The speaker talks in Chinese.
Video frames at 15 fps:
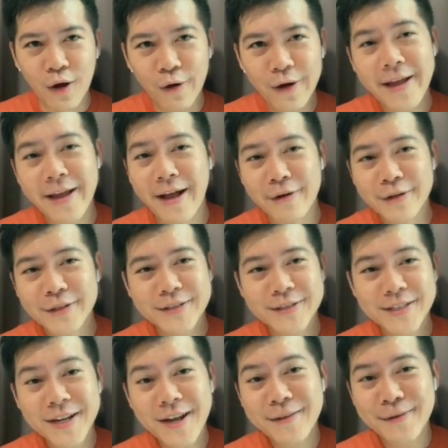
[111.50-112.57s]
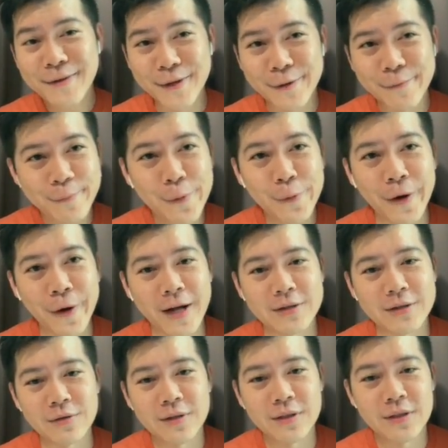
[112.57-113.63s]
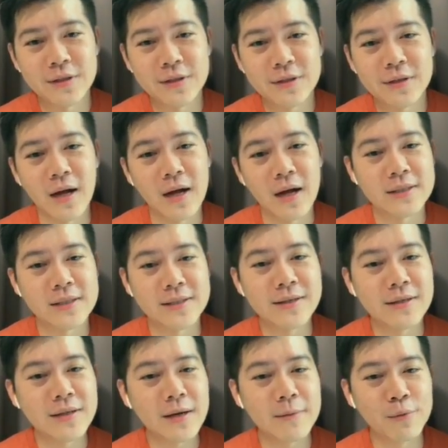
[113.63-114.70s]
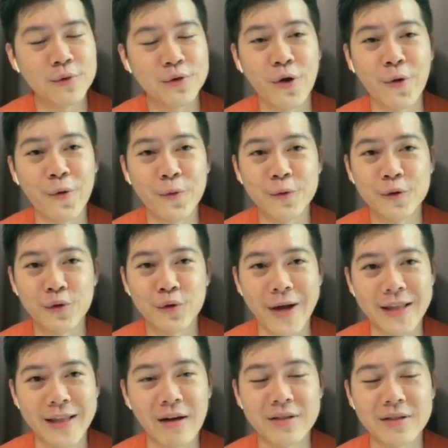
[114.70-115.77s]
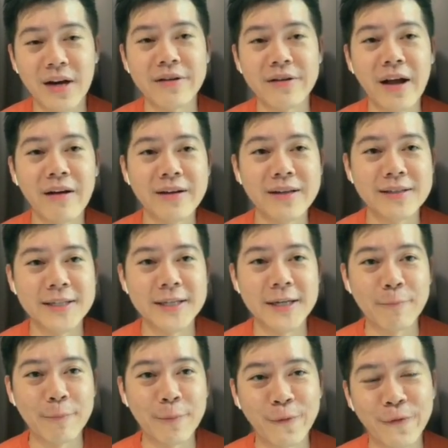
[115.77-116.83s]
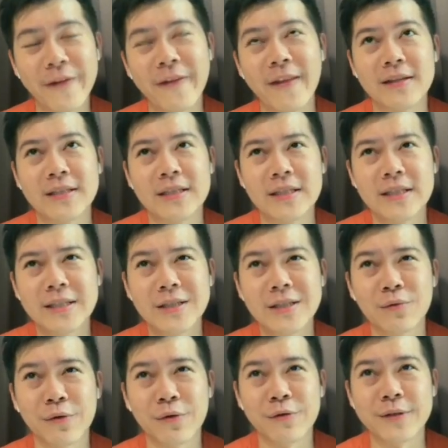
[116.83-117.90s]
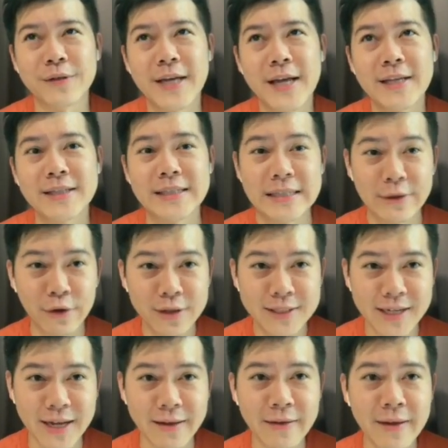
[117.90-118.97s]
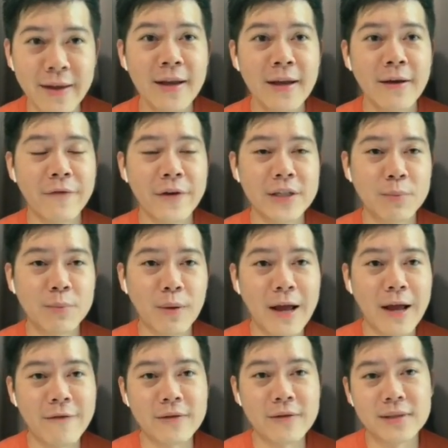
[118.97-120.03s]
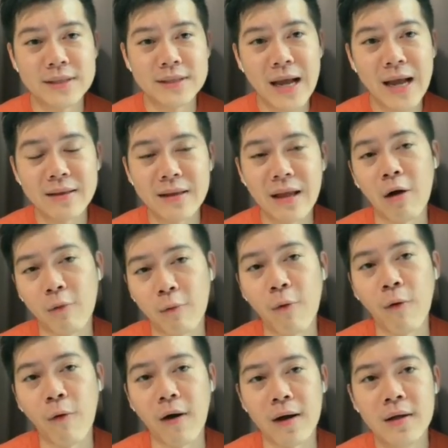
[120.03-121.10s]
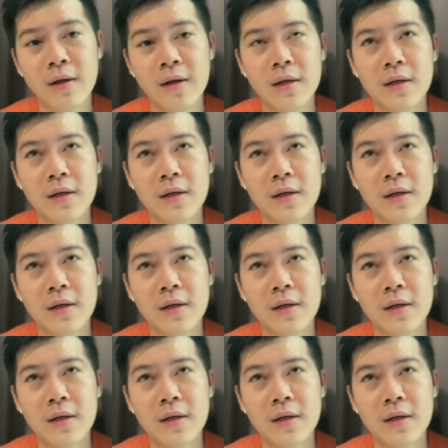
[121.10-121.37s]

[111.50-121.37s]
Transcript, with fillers: OK，好的，这个题目啊，就是呃四个步骤甩到交易压力这个部分呢，其实我有在几个月前 Facebook Live 探讨过啊。